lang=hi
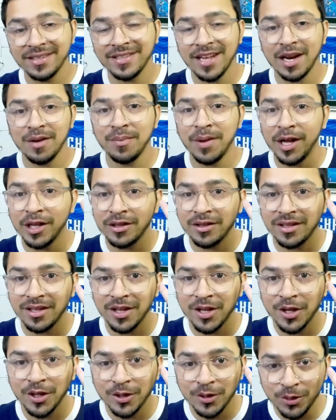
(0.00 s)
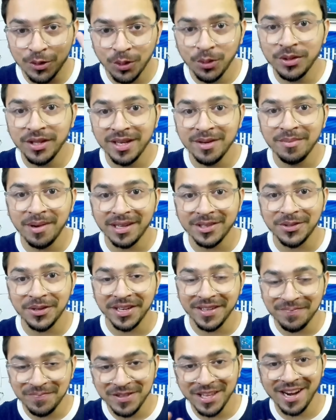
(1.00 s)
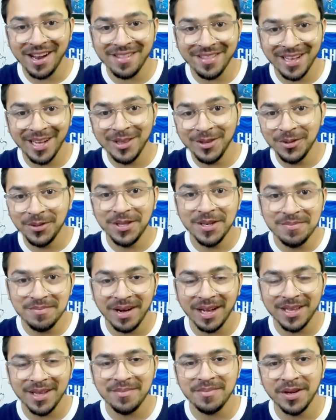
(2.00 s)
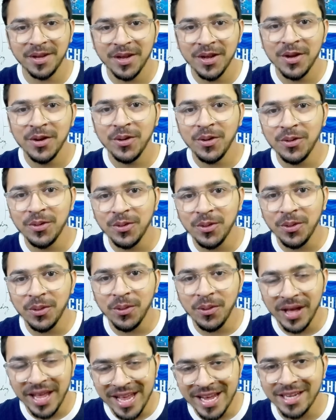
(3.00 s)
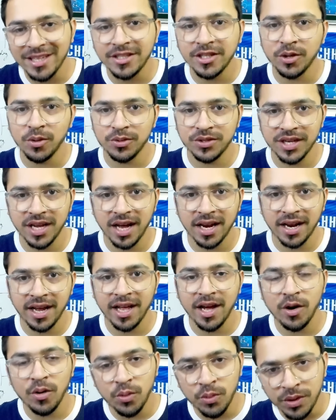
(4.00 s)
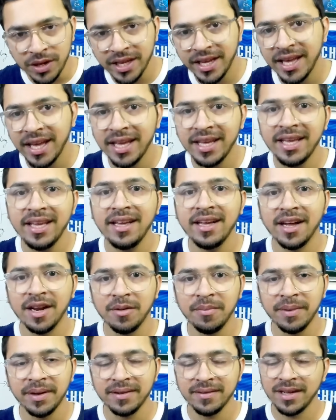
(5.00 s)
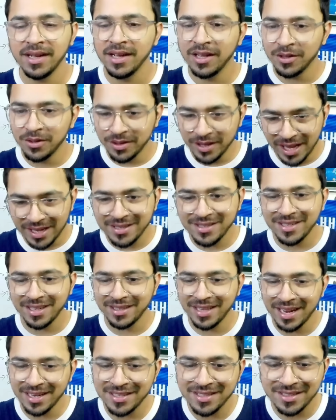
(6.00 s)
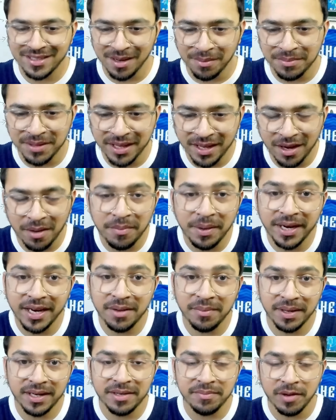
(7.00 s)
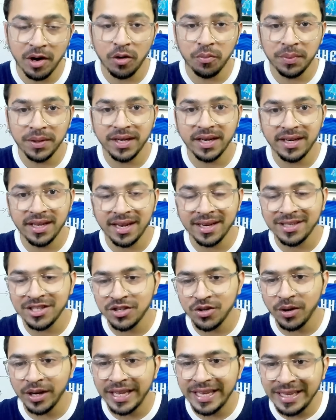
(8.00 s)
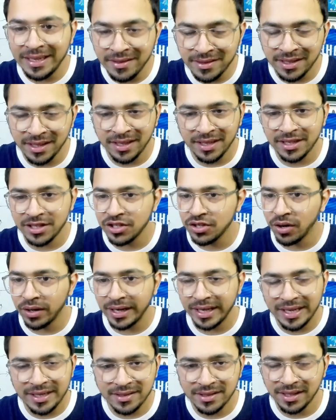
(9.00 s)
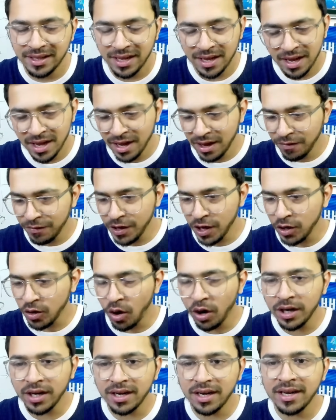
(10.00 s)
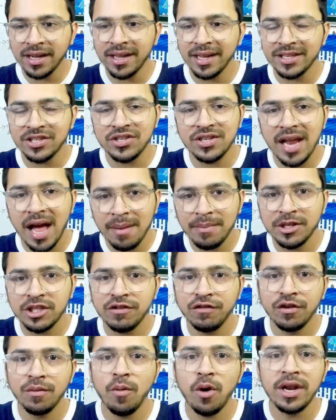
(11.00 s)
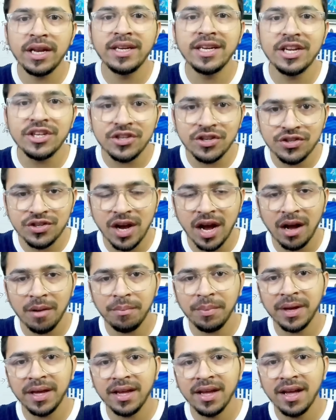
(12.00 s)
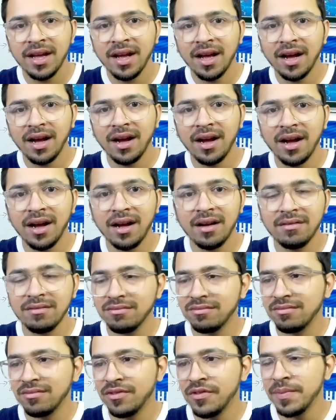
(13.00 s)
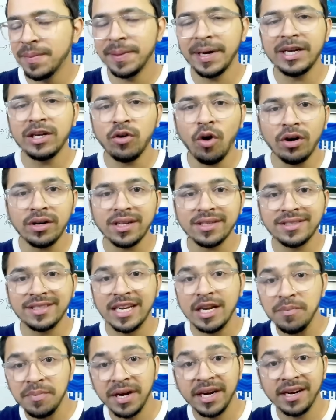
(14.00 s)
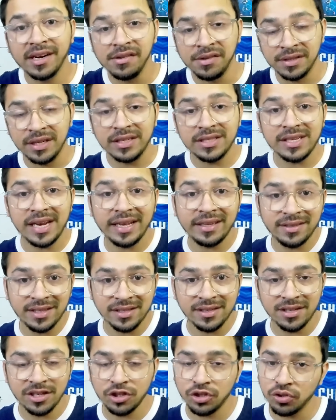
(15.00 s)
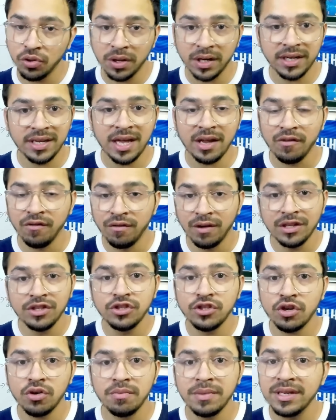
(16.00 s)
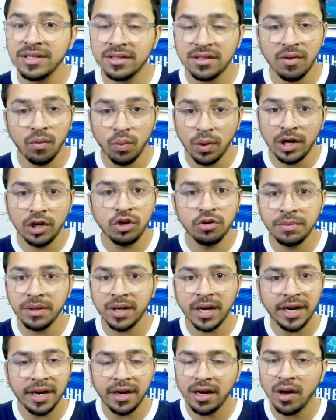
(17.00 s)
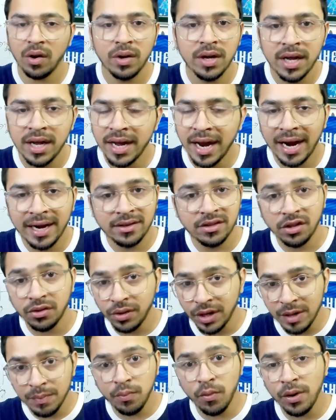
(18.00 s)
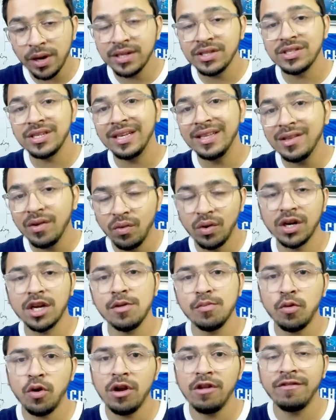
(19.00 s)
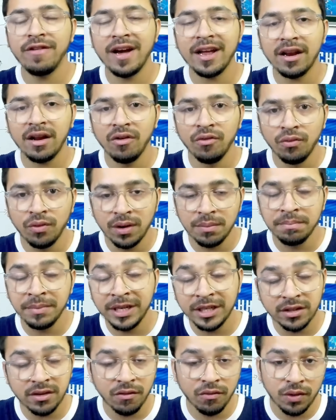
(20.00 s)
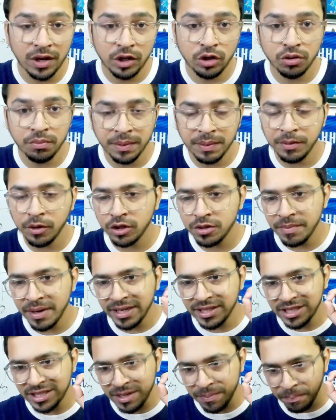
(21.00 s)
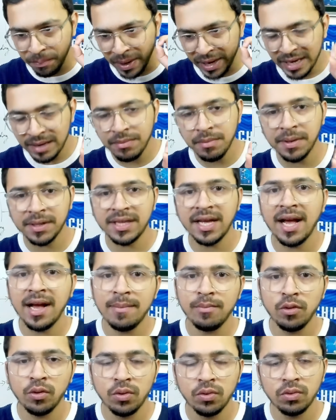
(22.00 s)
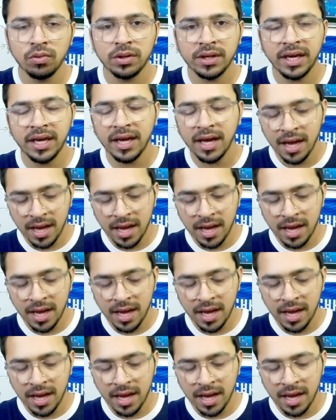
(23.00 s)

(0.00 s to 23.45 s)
साल बाद दो दिन बाद सॉरी तेरह साल दो दिन बाद हमने उनको एक जीरो से हराया उनके ही घर में So that's uh, that's something commendable in my opinion यार it's not easy it's not easy we are not a established footballing nation जहाँ पे uh, we might not celebrate results like this surely यार 1-0 means the world to me right now and the three points in the world cup qualifier mean the world to me because मैंने जैसे पहले भी बताया आप लोगों को कि